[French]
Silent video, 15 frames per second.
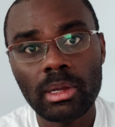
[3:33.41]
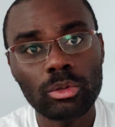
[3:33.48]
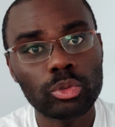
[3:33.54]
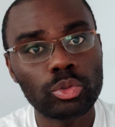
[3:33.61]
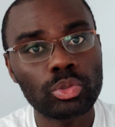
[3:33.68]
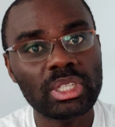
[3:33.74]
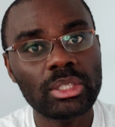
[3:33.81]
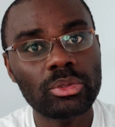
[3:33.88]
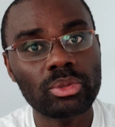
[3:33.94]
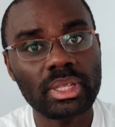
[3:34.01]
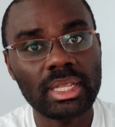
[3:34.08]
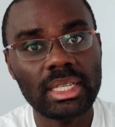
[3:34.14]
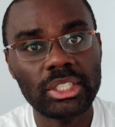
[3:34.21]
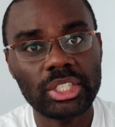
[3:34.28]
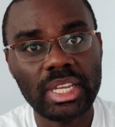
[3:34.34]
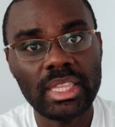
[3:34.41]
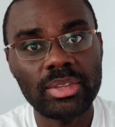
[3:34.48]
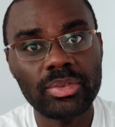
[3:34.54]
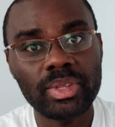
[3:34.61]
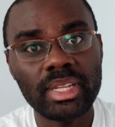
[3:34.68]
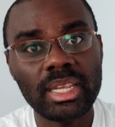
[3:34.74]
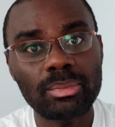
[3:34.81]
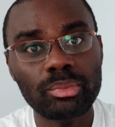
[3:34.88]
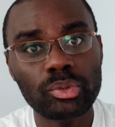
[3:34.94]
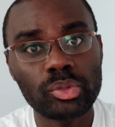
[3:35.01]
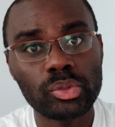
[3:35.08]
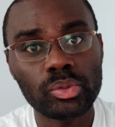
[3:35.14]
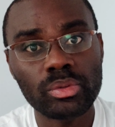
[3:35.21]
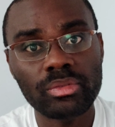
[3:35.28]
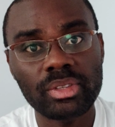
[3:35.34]
Aujourd'hui, toutes les chaînes de télé pour
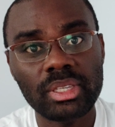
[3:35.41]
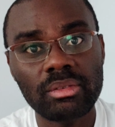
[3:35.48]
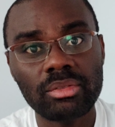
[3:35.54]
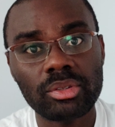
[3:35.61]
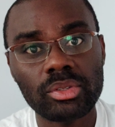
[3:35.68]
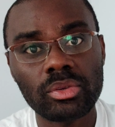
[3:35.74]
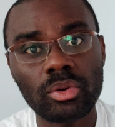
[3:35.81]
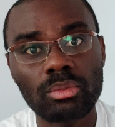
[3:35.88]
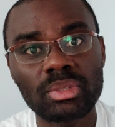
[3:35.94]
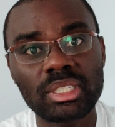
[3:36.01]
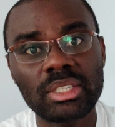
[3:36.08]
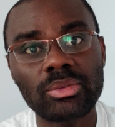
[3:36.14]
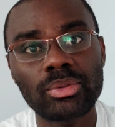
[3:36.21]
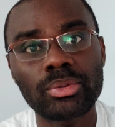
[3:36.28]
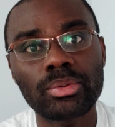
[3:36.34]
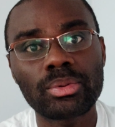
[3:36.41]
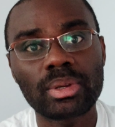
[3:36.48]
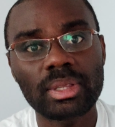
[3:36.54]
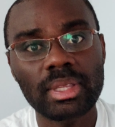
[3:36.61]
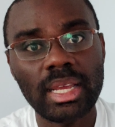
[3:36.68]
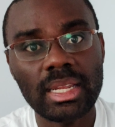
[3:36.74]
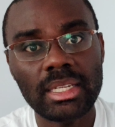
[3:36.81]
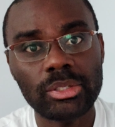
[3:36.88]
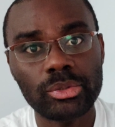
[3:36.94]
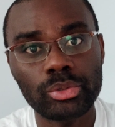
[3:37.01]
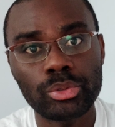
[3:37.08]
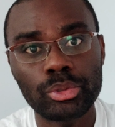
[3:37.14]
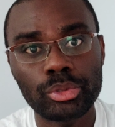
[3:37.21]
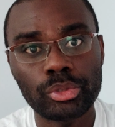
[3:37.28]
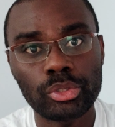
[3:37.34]
survivre sont obligées d'aller sur
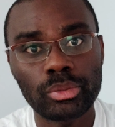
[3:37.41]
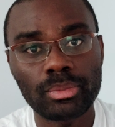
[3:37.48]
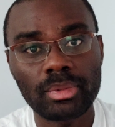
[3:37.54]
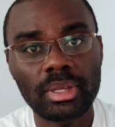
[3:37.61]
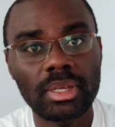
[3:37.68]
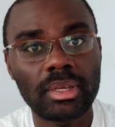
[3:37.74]
YouTube.